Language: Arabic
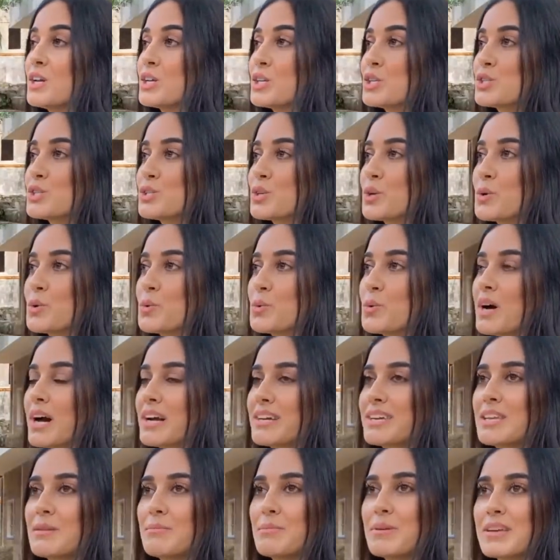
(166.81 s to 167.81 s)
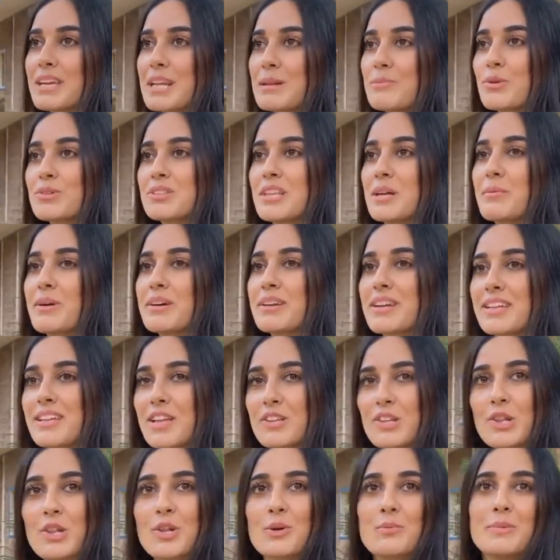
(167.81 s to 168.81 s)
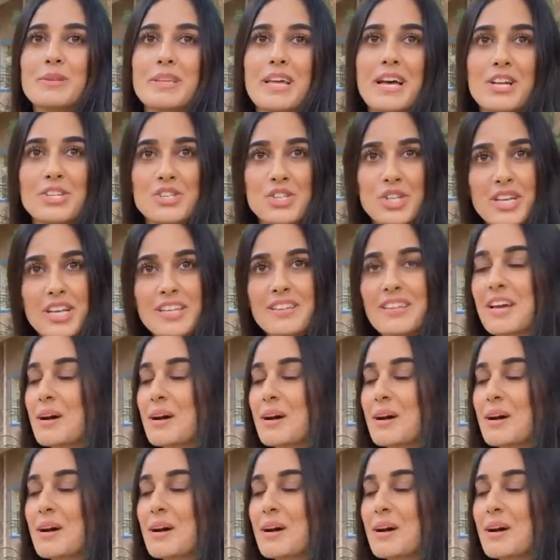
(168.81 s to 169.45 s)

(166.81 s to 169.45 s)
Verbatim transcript: سو so, اكيد بكل مؤتمر كنا نطلب من هالجاليات